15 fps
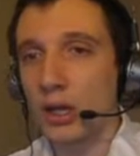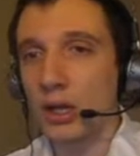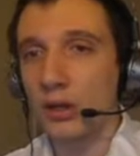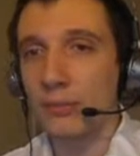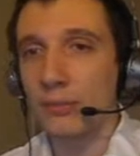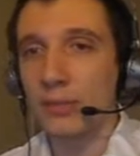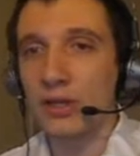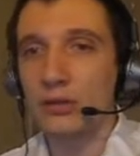
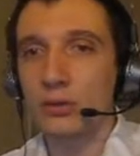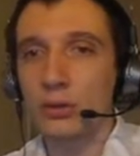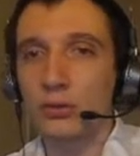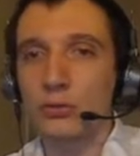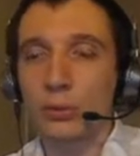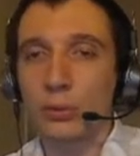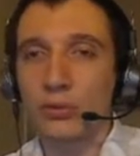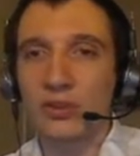mais ce que nous
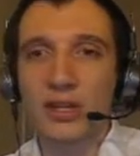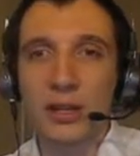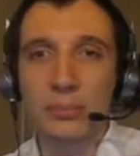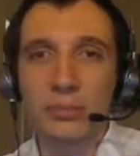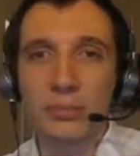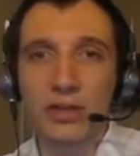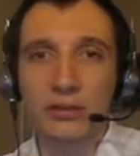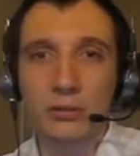voulons c'est la
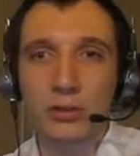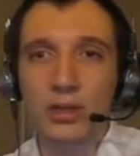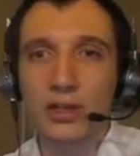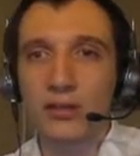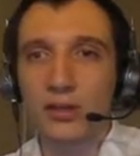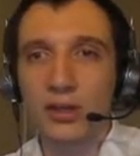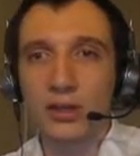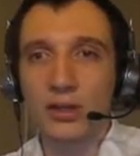
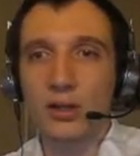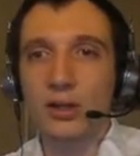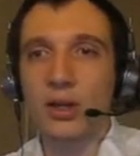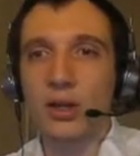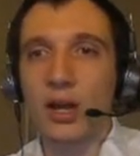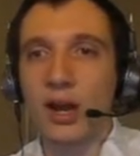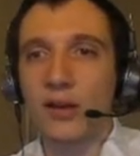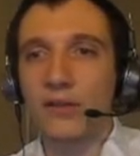personnaliser
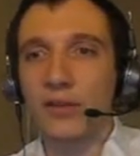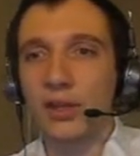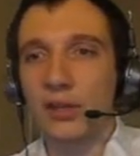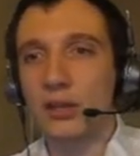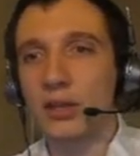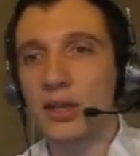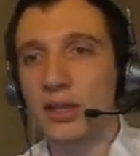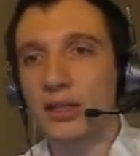
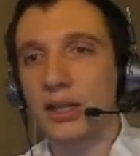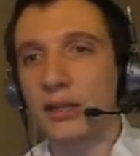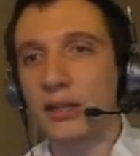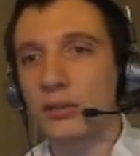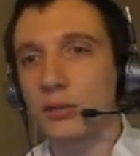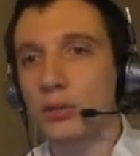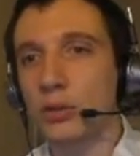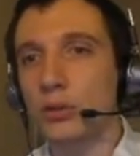avec
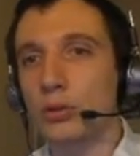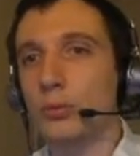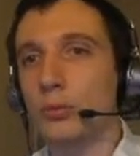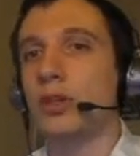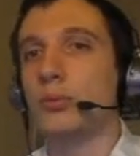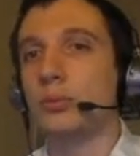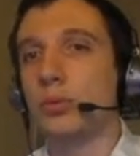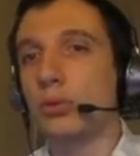l'adresse de notre
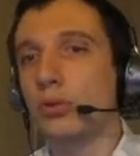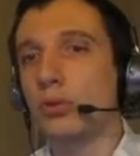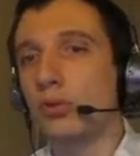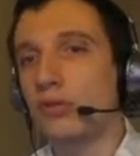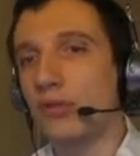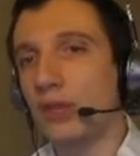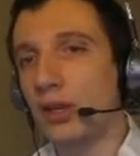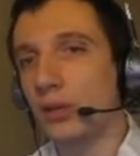domaine. Pour ce
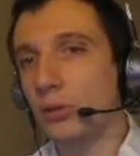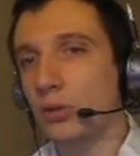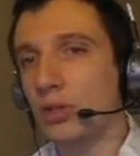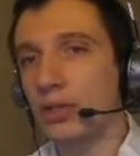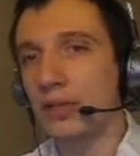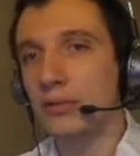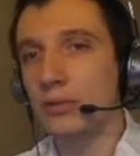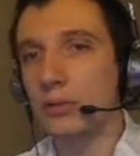faire, on
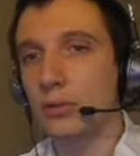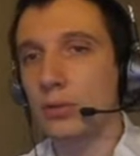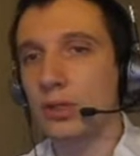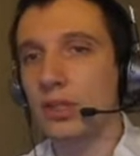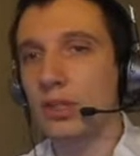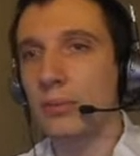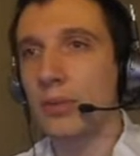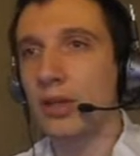clique sur
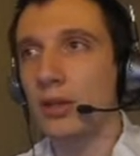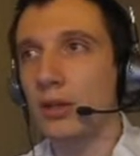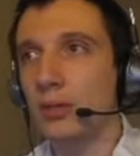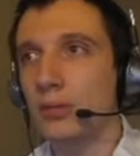email